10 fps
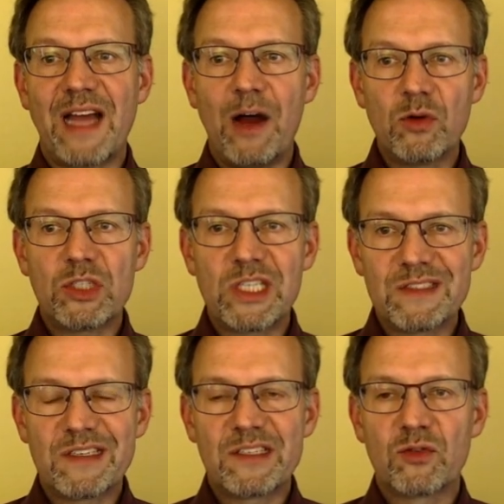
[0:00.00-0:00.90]

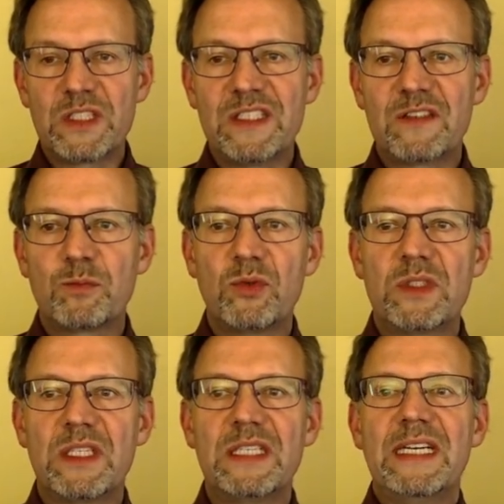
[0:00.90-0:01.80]
ausschließlich
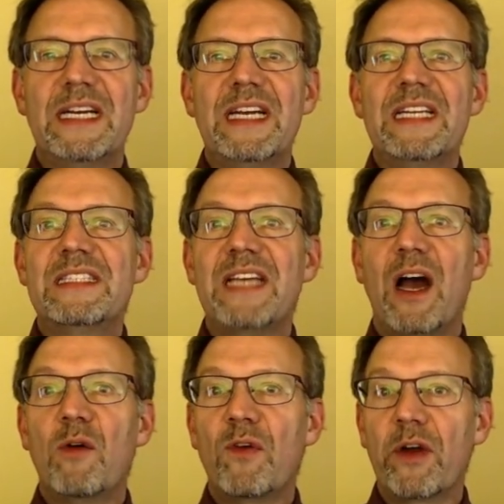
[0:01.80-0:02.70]
Notizbücher, die
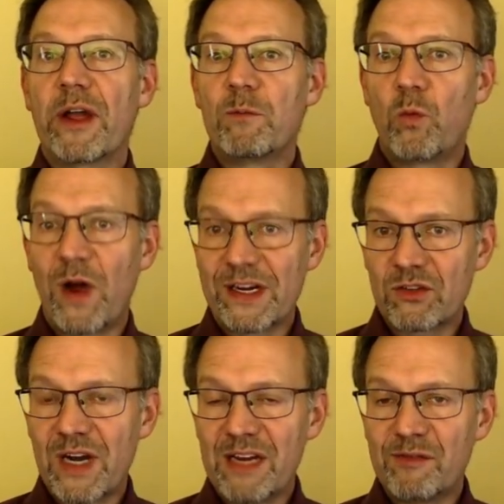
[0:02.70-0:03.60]
auf eurem
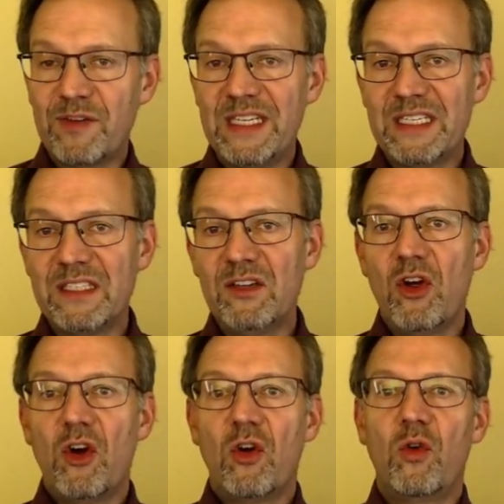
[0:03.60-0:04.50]
OneDrive liegen
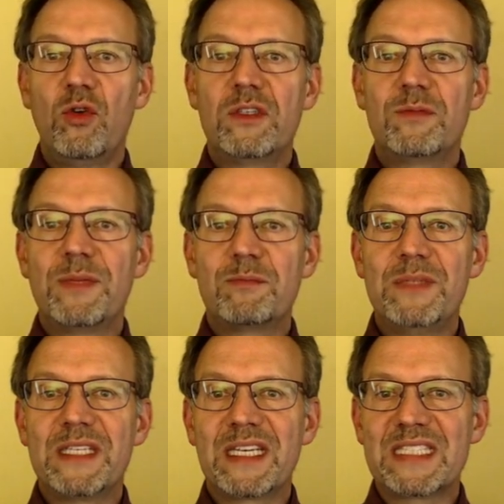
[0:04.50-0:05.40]
und mit
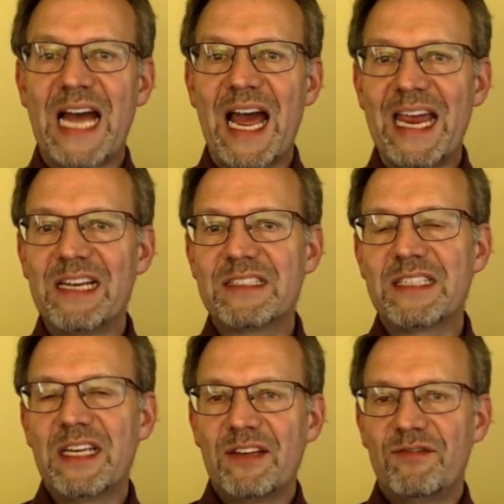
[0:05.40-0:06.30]
mir geteilt
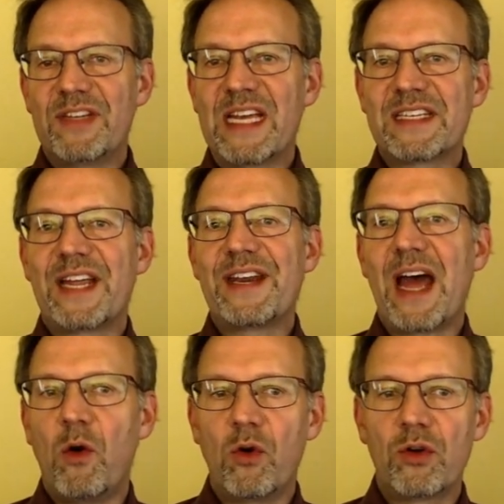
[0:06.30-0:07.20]
wären dann
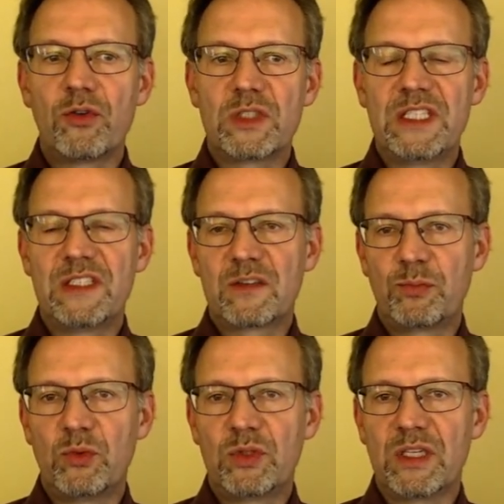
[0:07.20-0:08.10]
auch
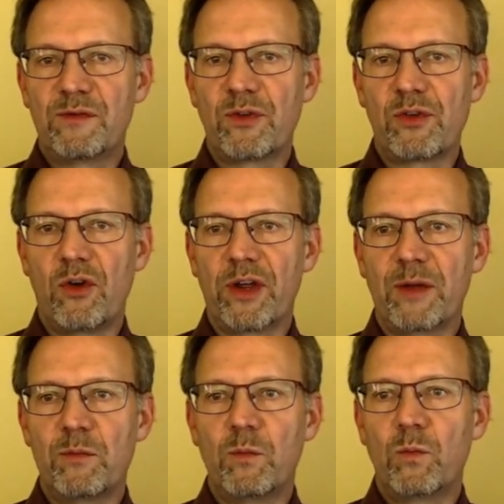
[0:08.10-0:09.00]
Notizbücher von
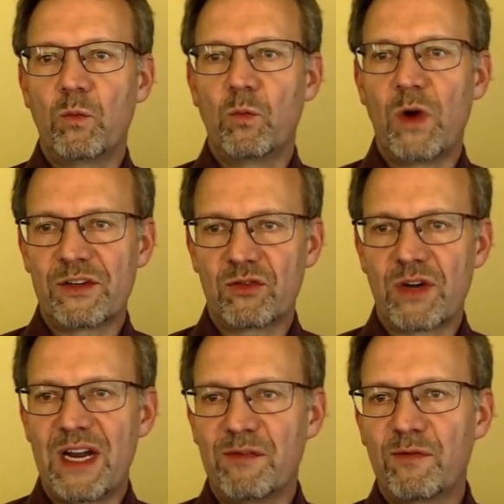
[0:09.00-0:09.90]
eurem
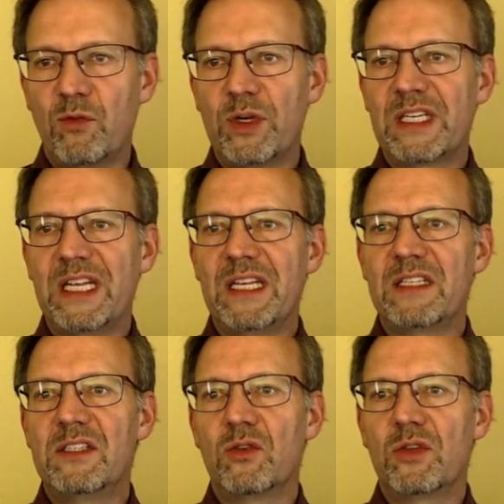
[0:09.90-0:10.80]
OneDrive, wohingegen
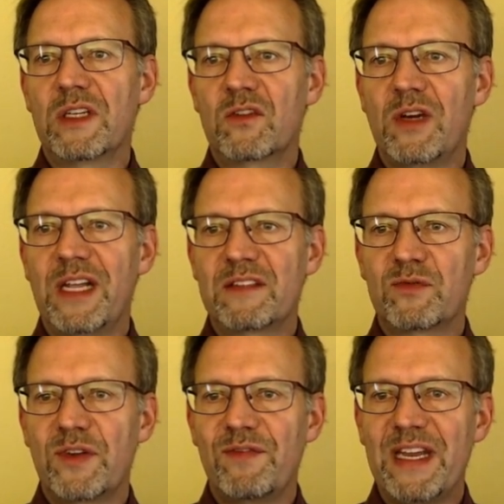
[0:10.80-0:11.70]
hier unter zuletzt
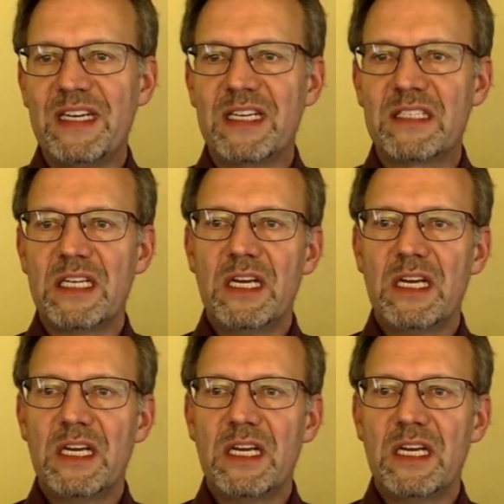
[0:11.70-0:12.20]
verwendet